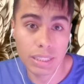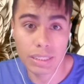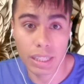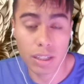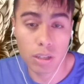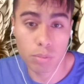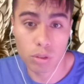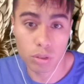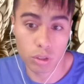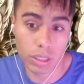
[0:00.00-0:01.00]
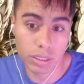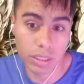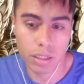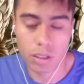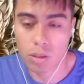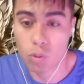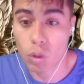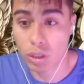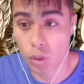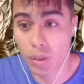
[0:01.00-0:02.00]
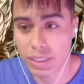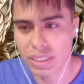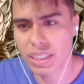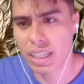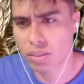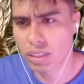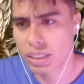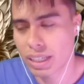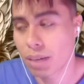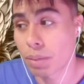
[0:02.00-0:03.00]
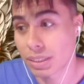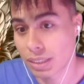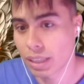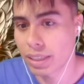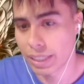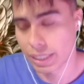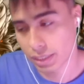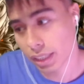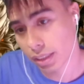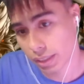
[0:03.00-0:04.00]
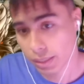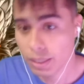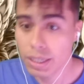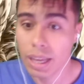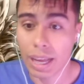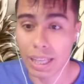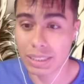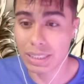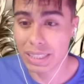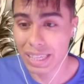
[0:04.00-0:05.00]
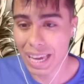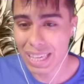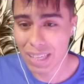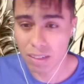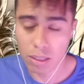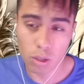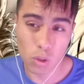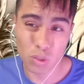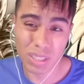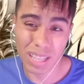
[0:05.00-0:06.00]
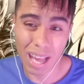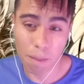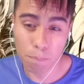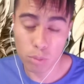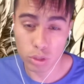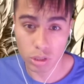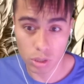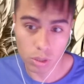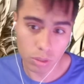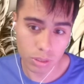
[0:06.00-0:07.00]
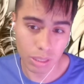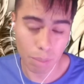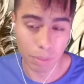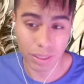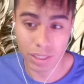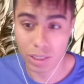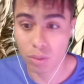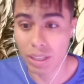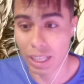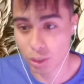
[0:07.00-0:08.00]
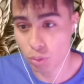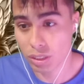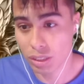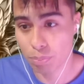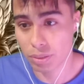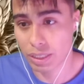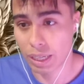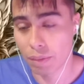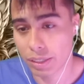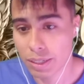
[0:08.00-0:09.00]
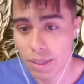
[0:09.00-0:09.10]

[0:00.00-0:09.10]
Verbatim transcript: le sale como, yo que sé, cuatro veces y ya lo tendría bastante decente. Así que hay que verlo con ambos ojos, dependiendo de la suerte, porque a ver,